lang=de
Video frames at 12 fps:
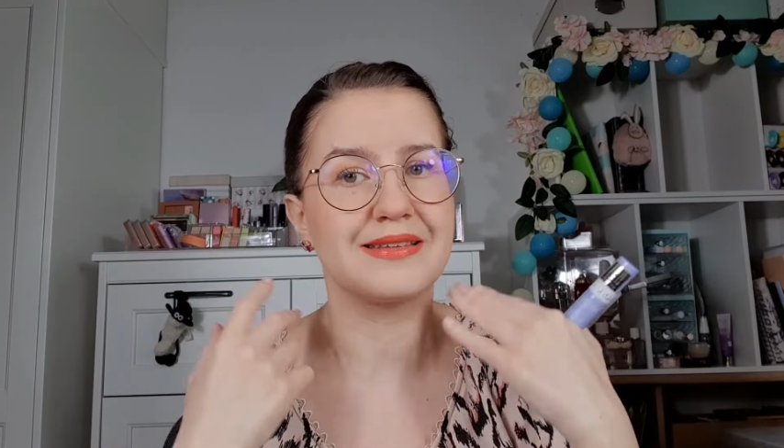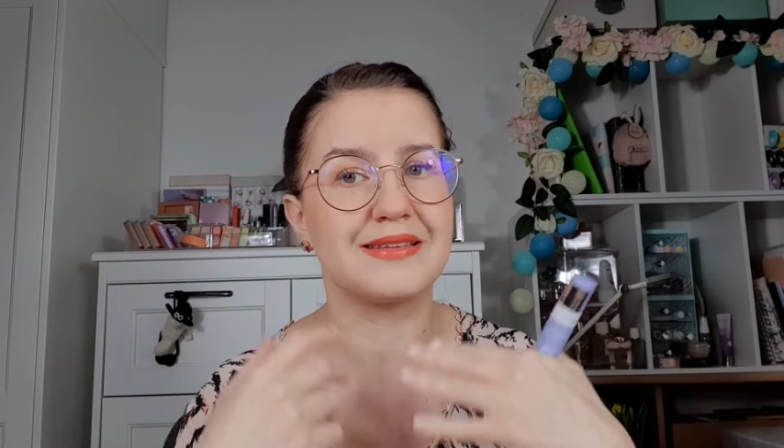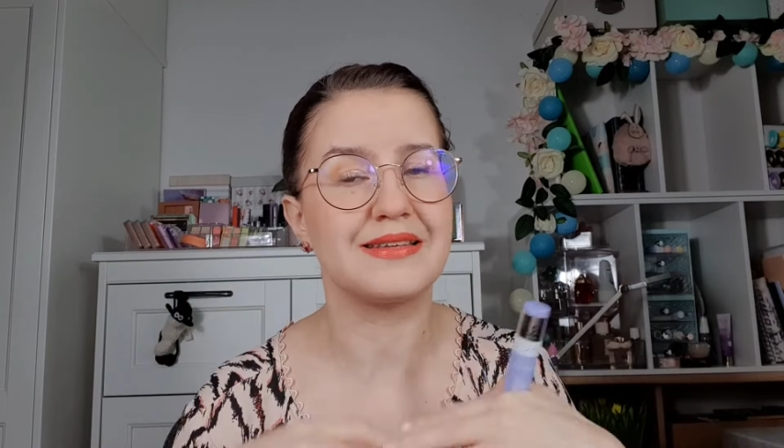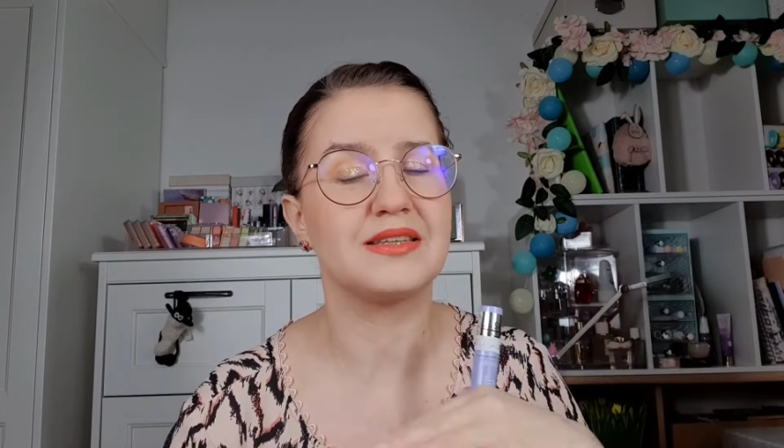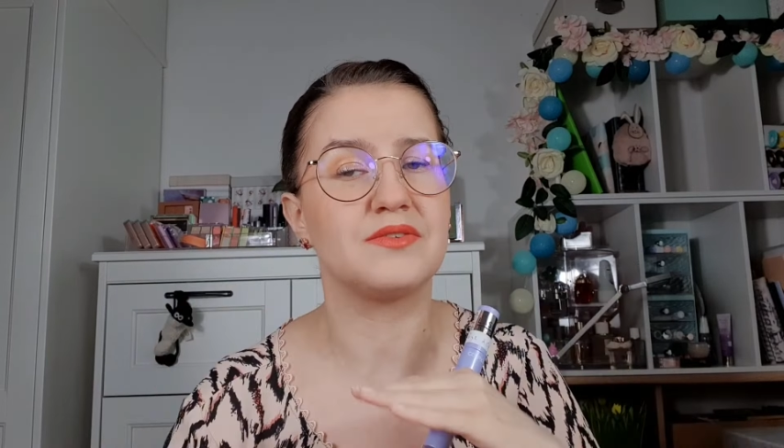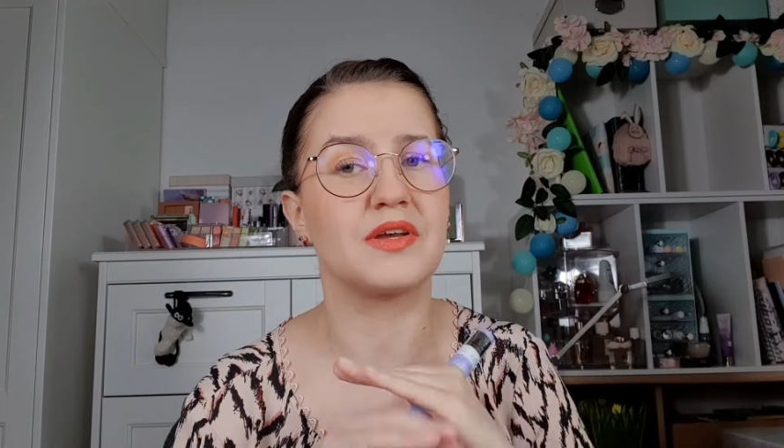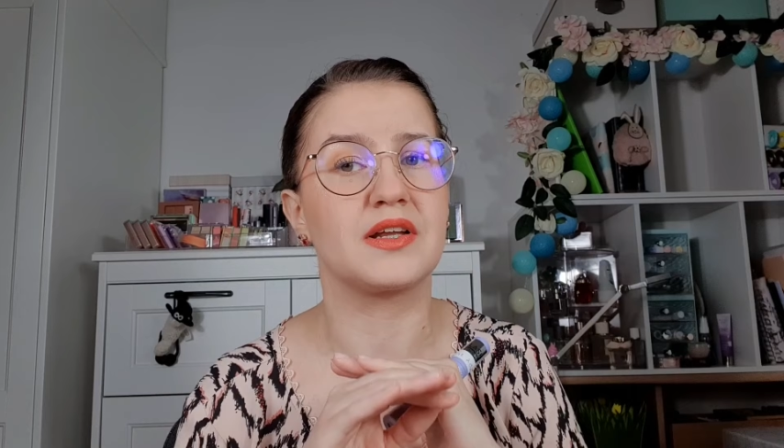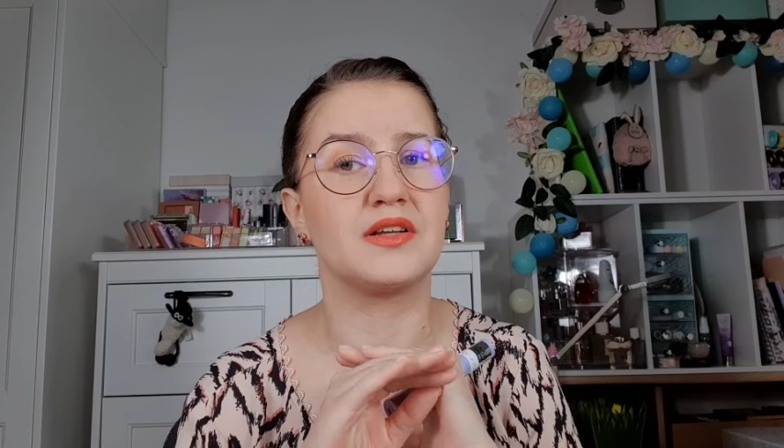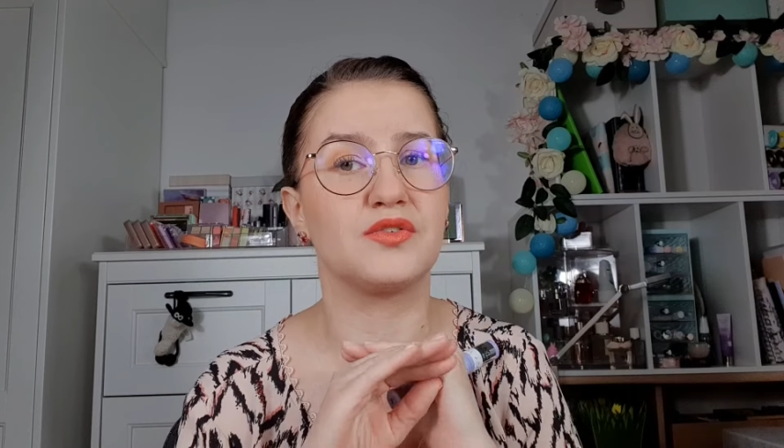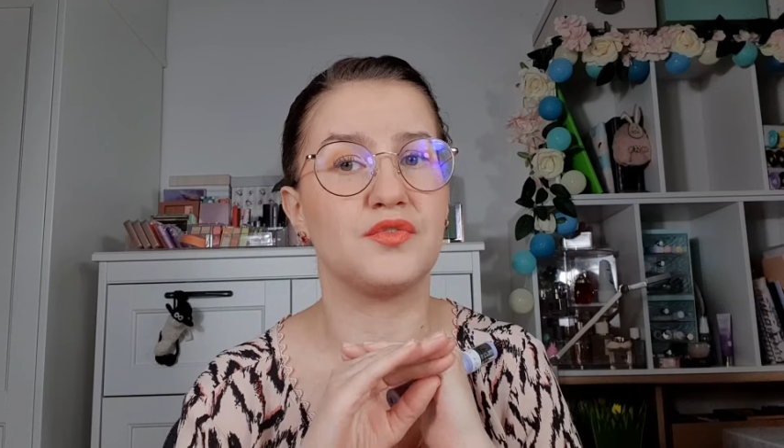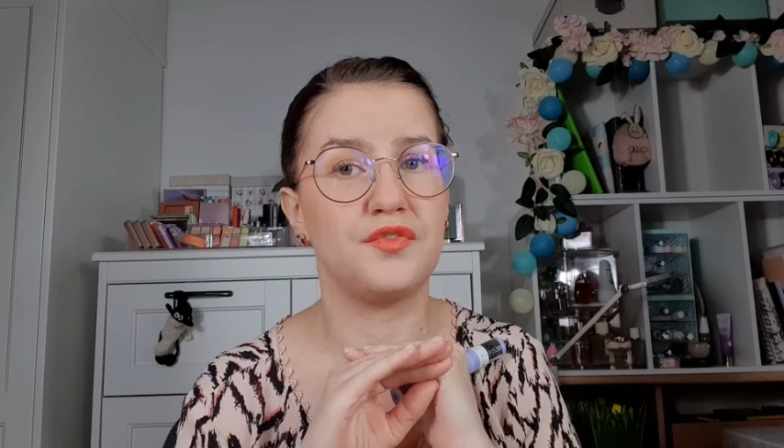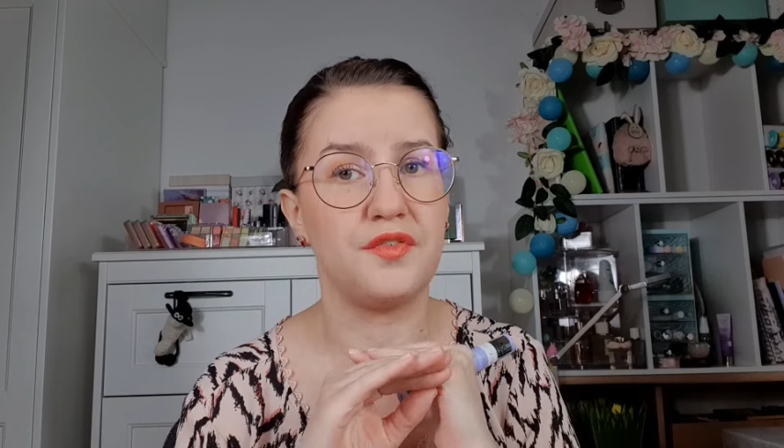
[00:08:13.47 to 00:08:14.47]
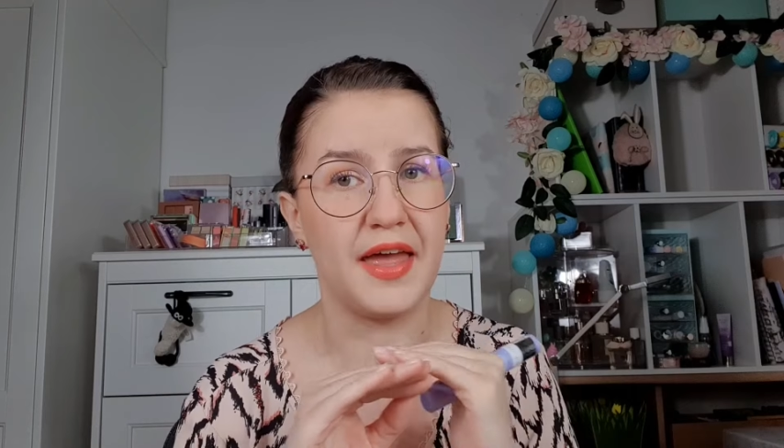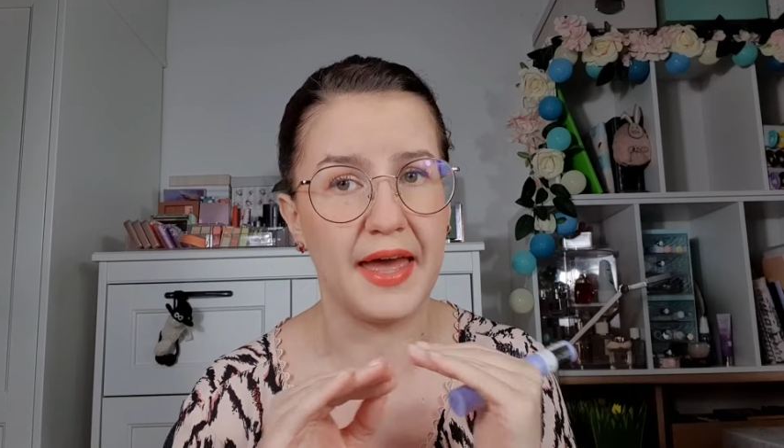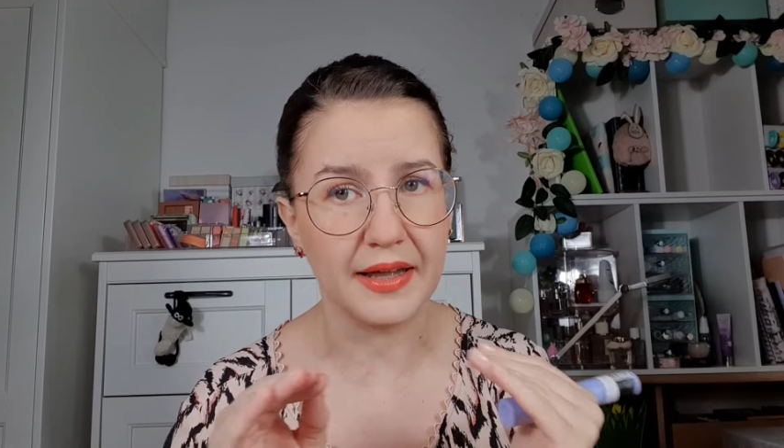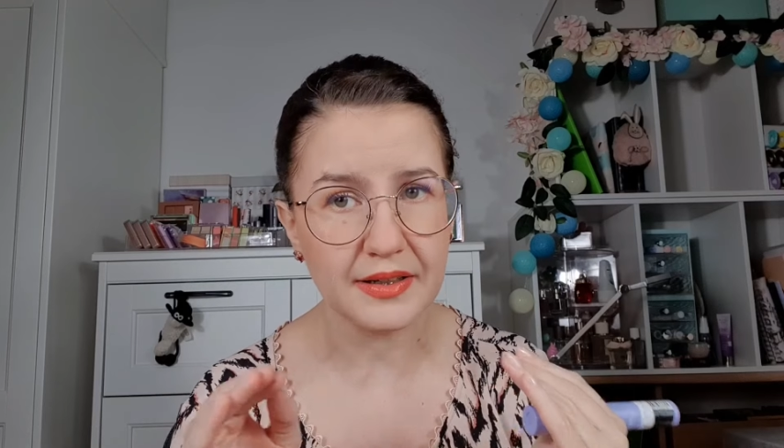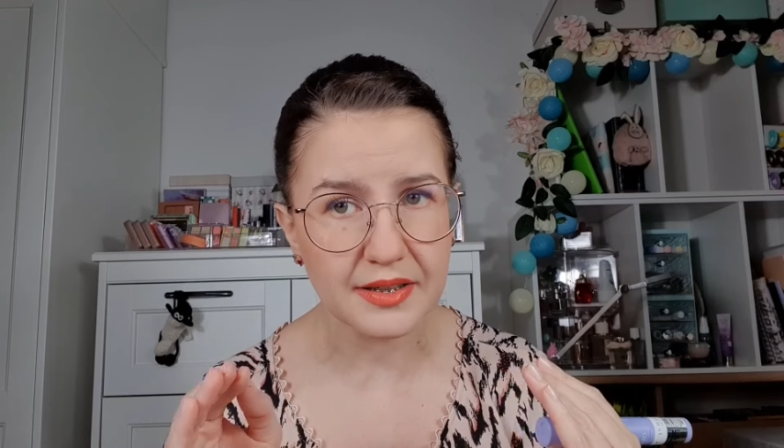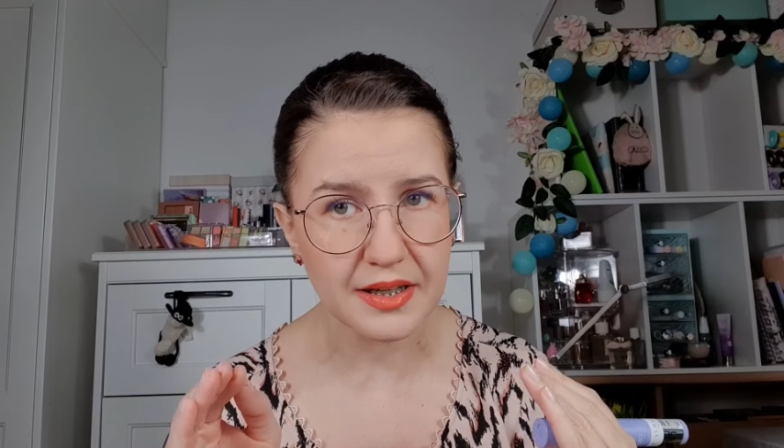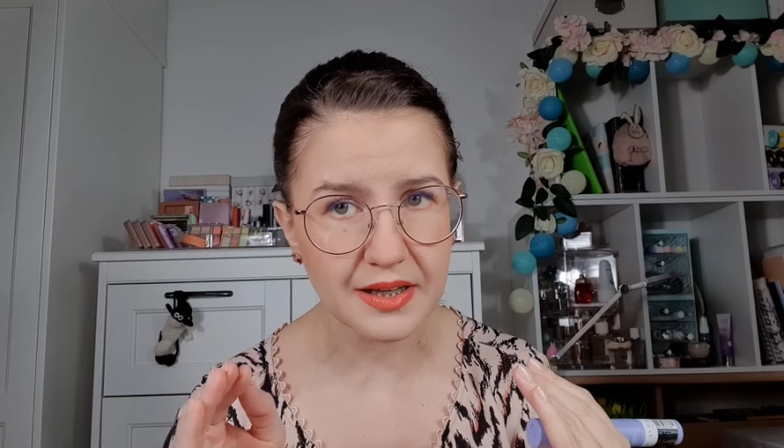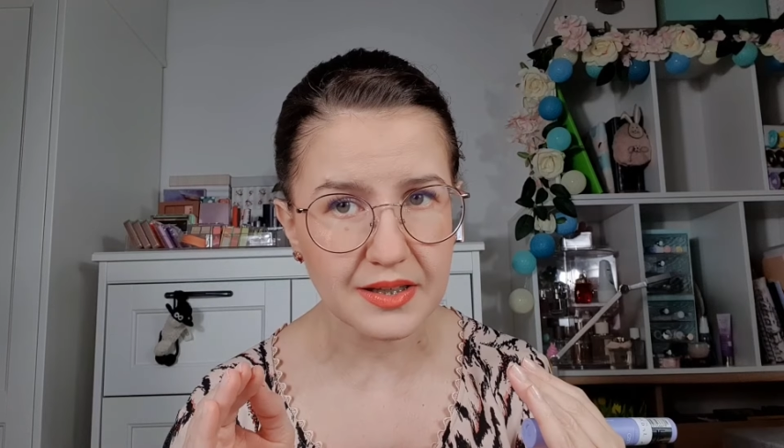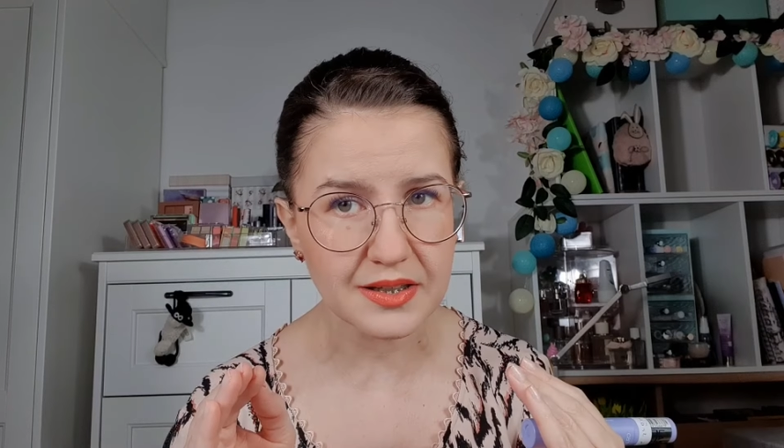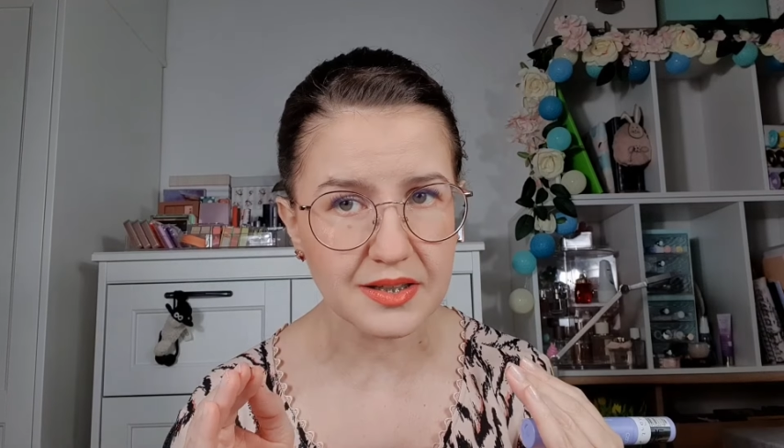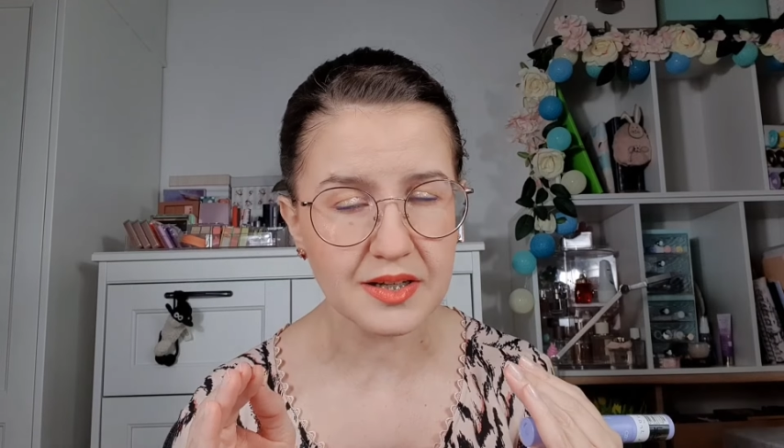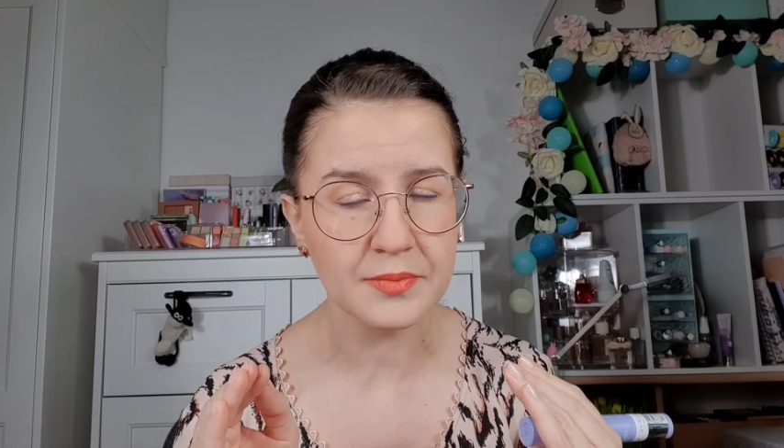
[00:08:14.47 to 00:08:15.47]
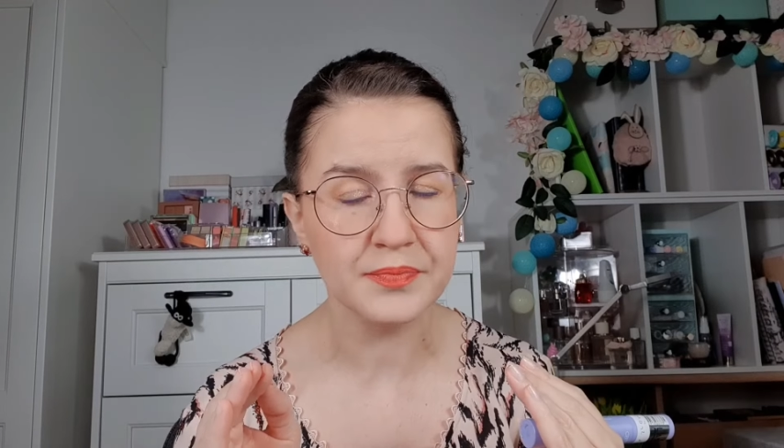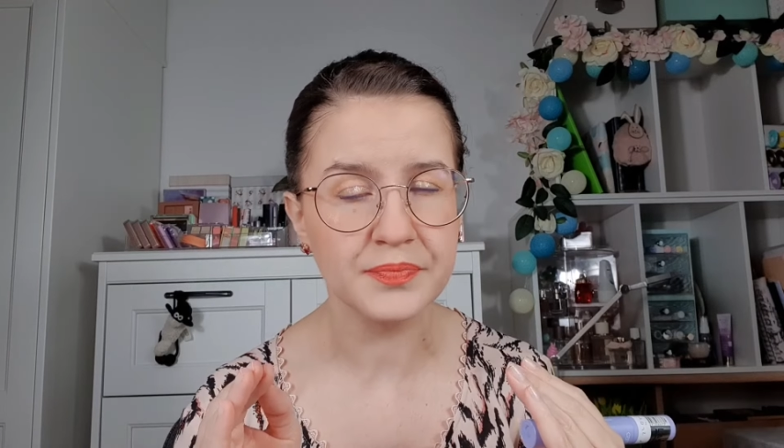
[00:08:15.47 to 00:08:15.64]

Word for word: Gesichts wirklich fertig.